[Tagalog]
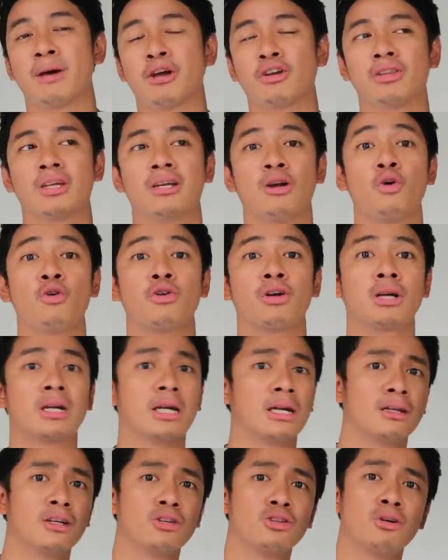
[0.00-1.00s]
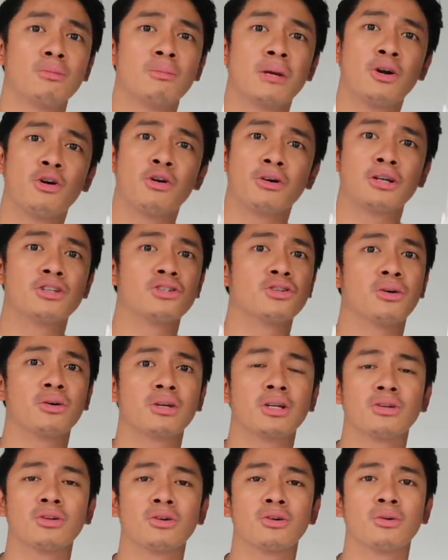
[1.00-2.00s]
Meron din akong gray nito, may orange ako
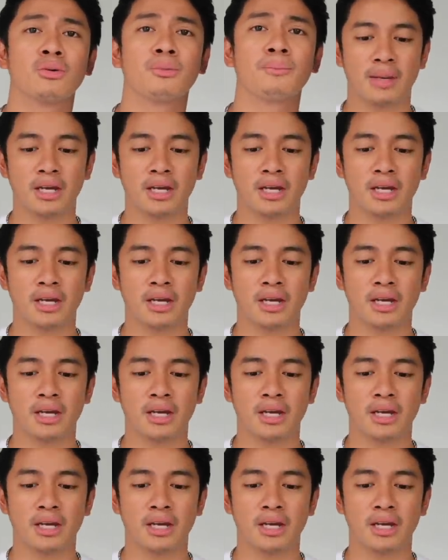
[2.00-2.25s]
nito.